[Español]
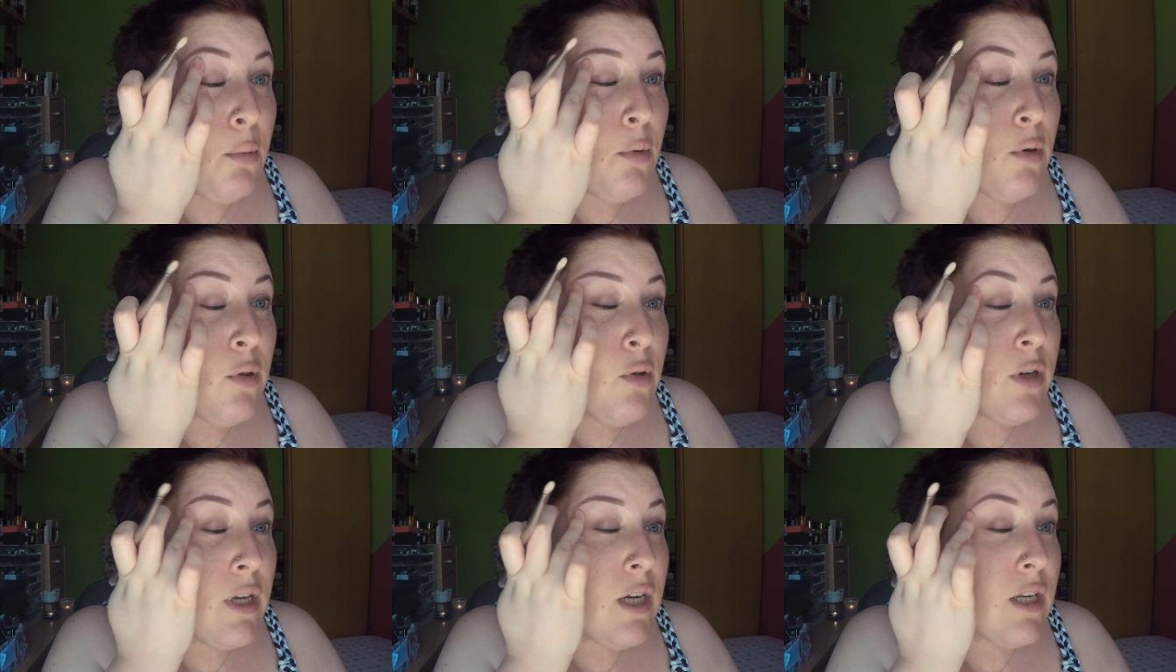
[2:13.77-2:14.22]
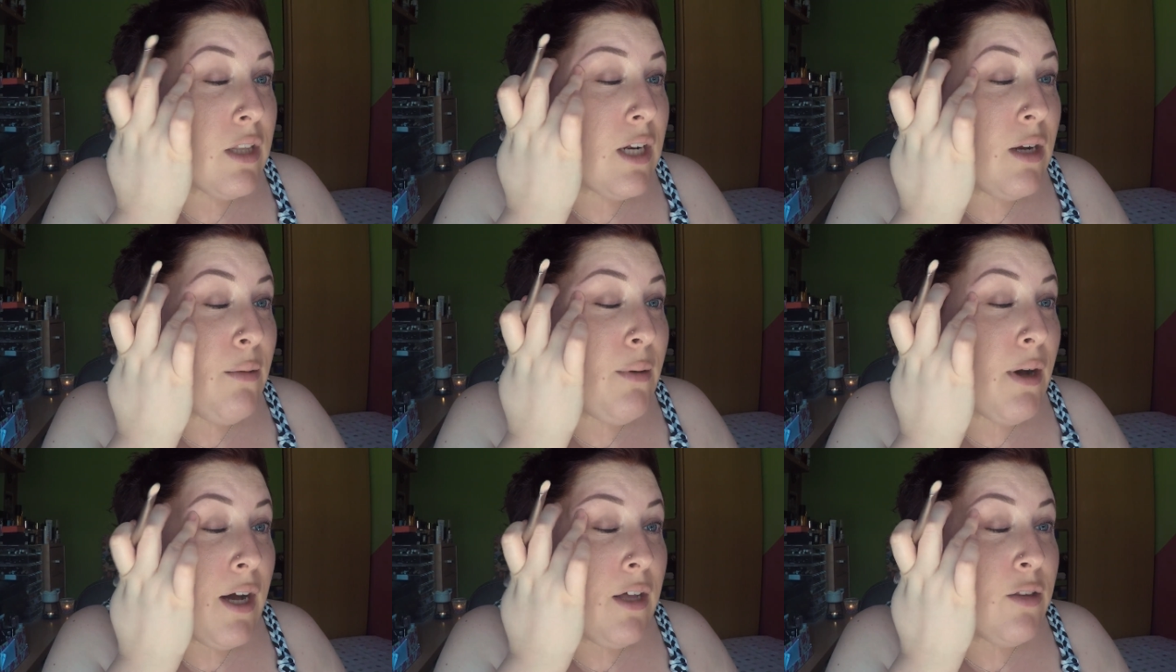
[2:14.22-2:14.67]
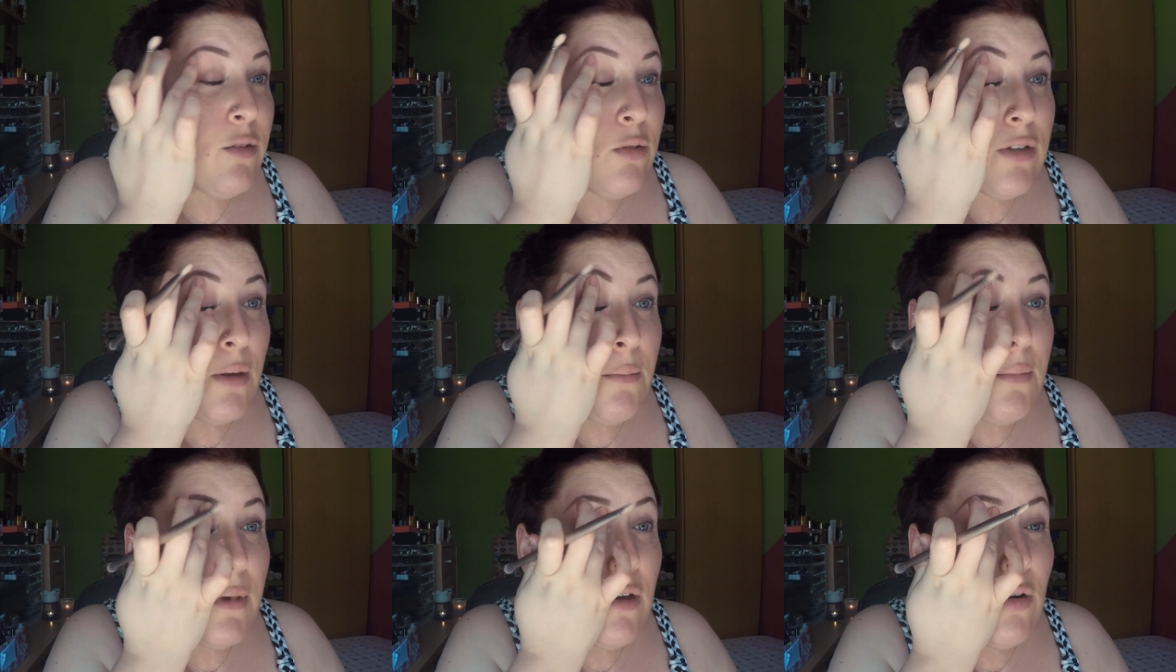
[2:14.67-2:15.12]
puedo ir trabajando
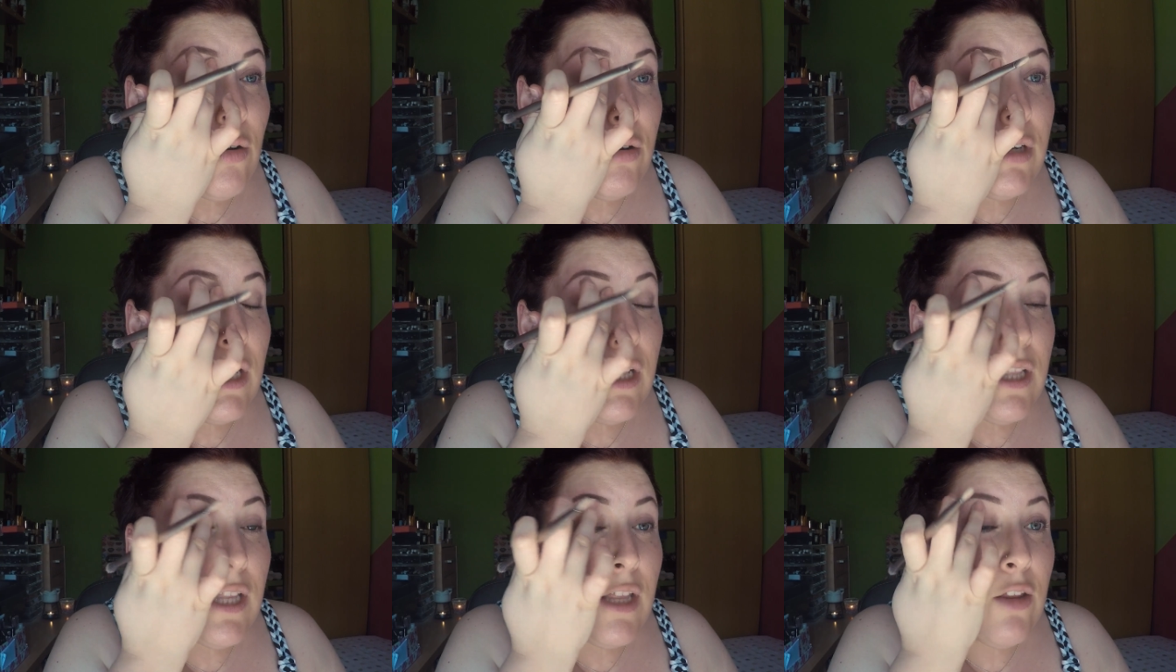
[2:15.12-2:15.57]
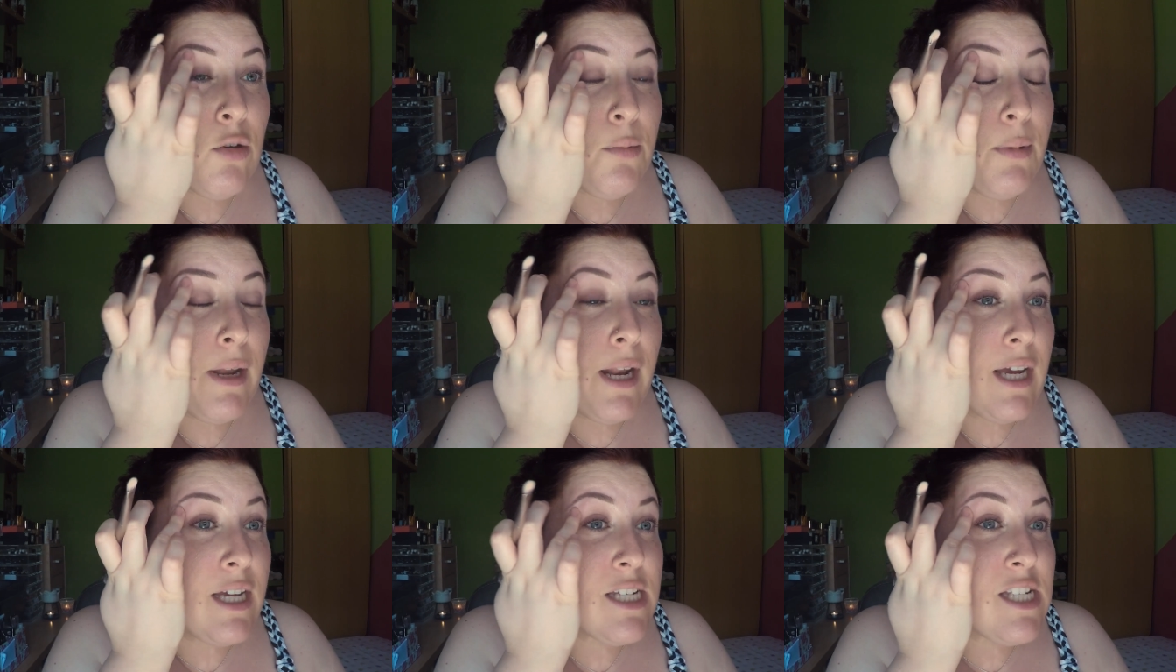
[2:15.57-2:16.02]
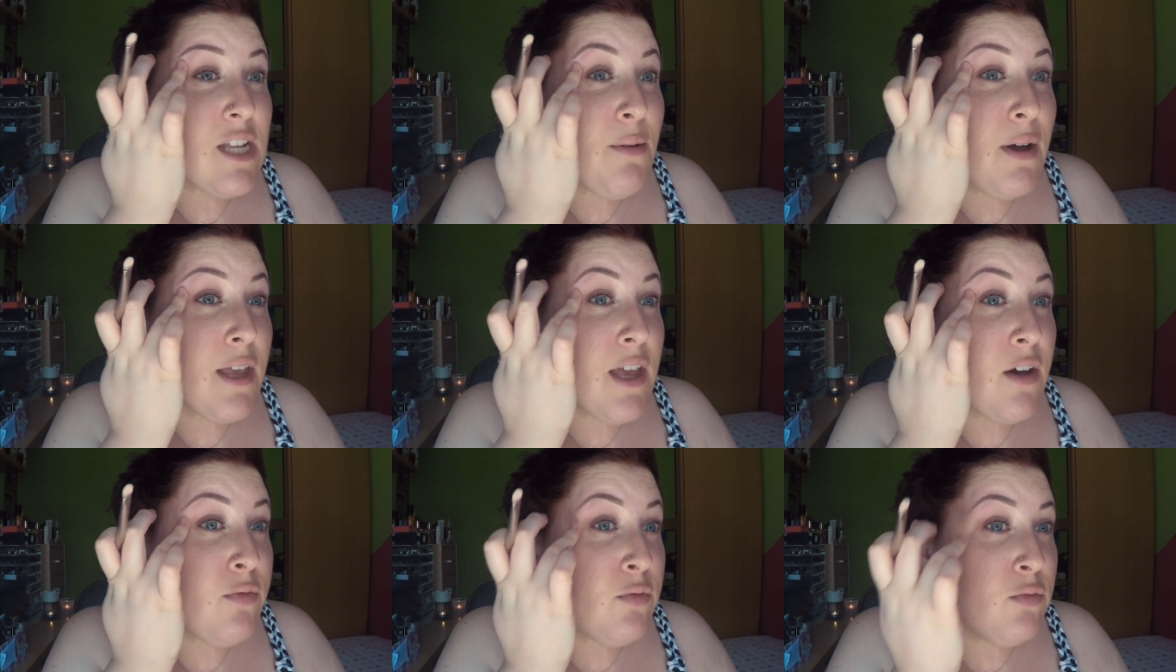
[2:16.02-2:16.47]
también con el dedo para que se
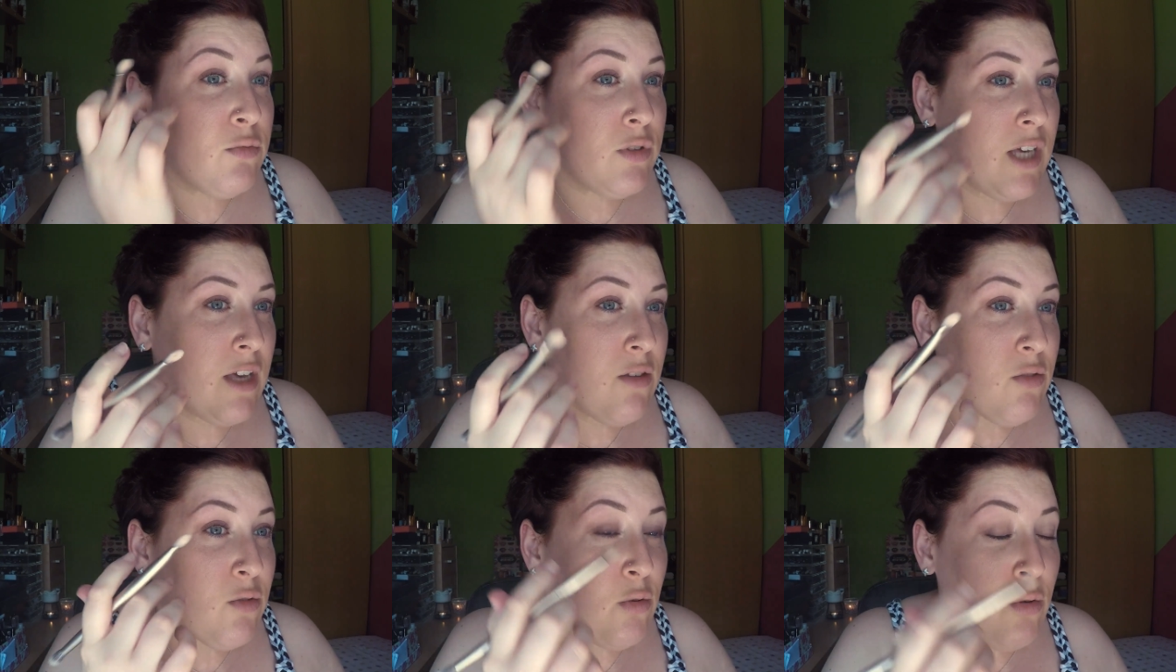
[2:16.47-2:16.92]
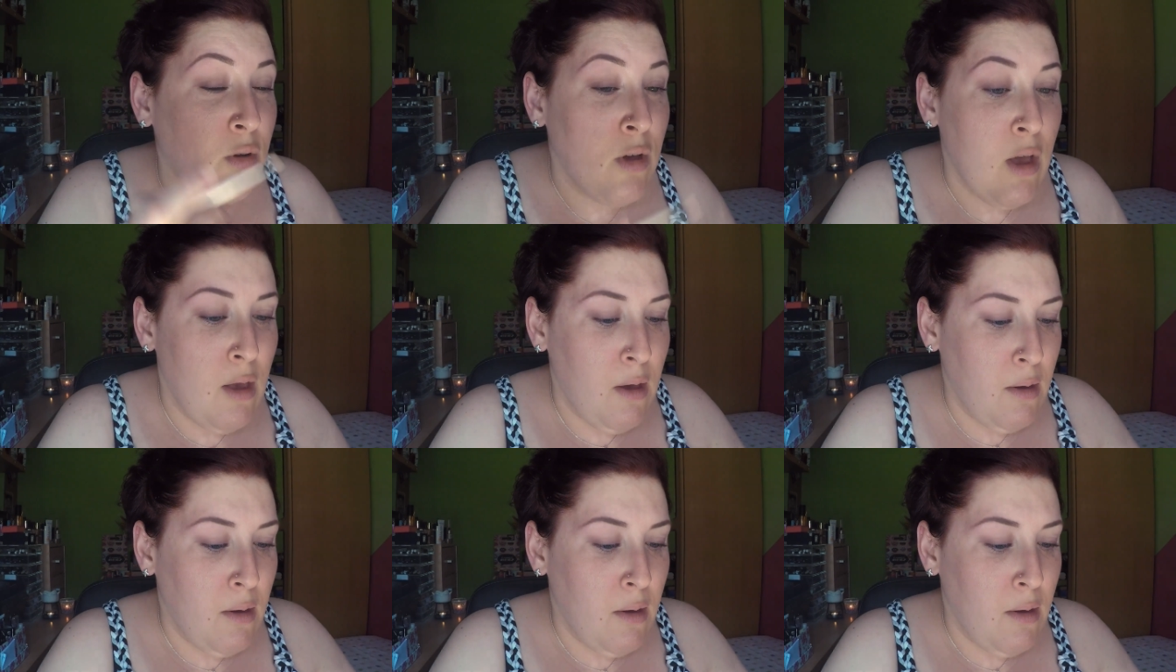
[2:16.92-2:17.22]
vaya fundiendo